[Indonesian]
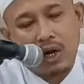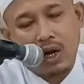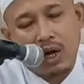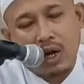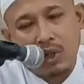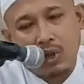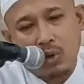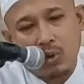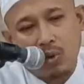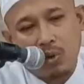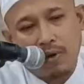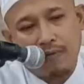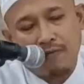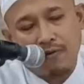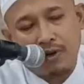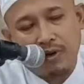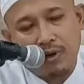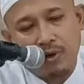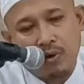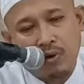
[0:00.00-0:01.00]

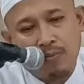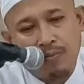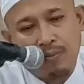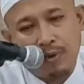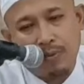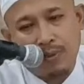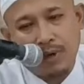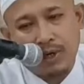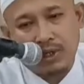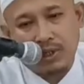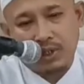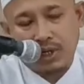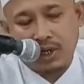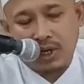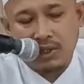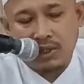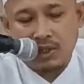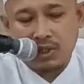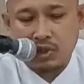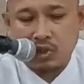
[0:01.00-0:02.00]
At-tawaf niku biman
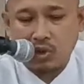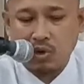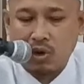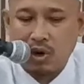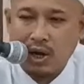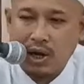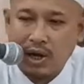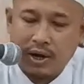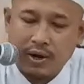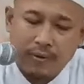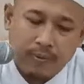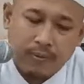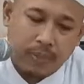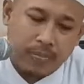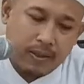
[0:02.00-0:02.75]
zilatis sholah.